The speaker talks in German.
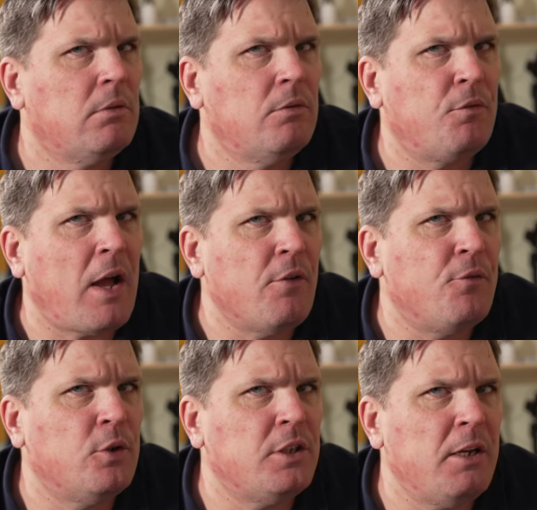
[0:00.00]

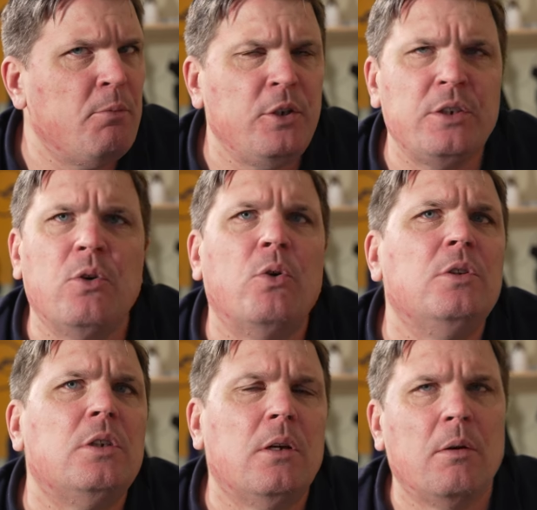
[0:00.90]
Frankfurt in München
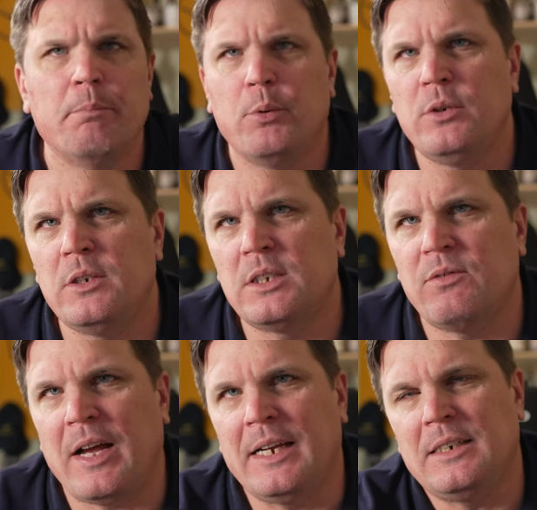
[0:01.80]
und
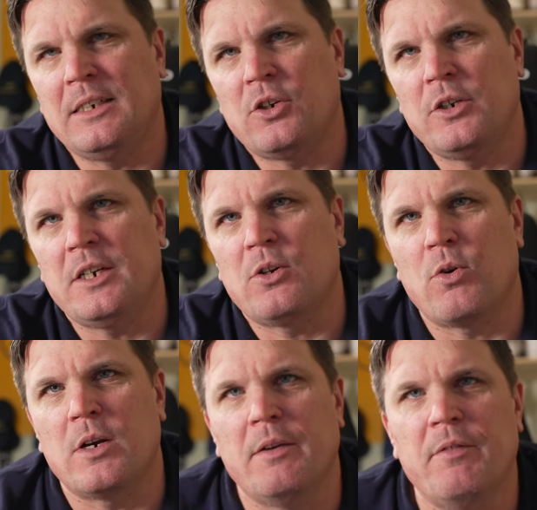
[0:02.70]
bundesweit. Ihr könnt ja
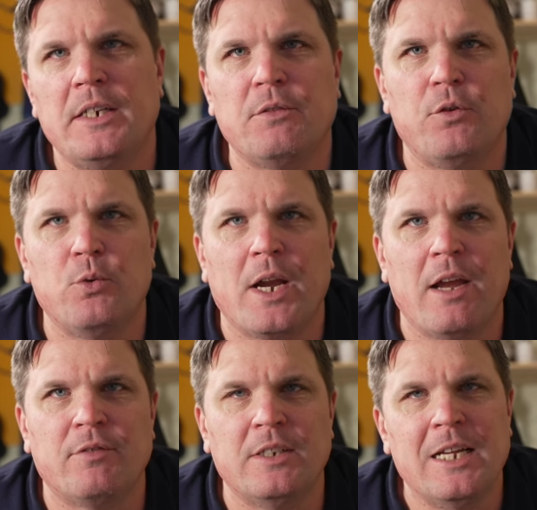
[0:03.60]
gucken, in welchen
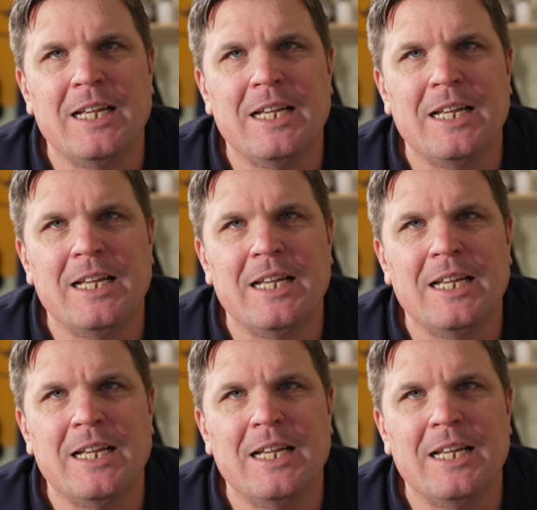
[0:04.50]
Flughäfen